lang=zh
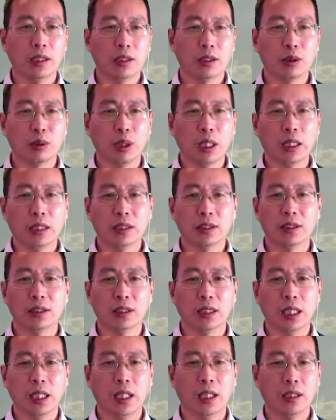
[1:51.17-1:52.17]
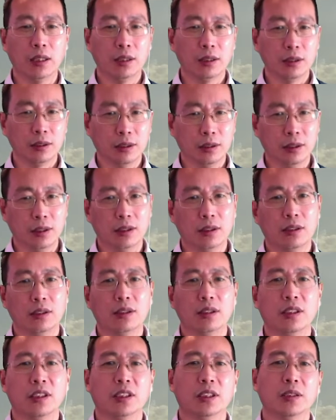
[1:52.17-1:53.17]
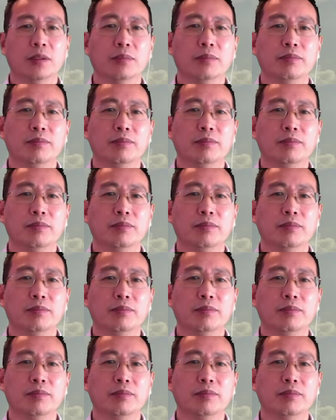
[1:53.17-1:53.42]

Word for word: 受害的是谁啊？那是司机，